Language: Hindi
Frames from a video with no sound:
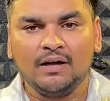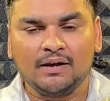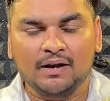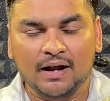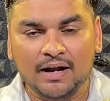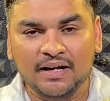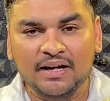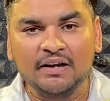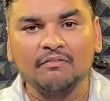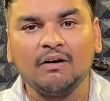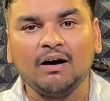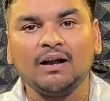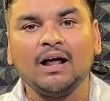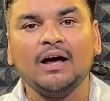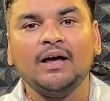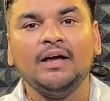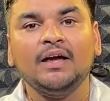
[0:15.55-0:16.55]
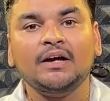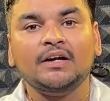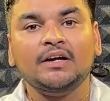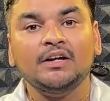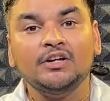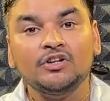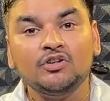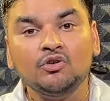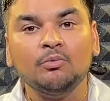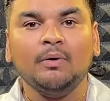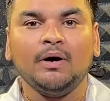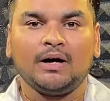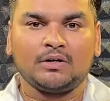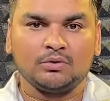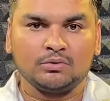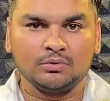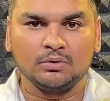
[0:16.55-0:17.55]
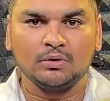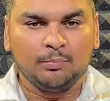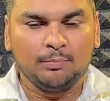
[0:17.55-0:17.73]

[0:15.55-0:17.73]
रहने वाला एक युवक हूँ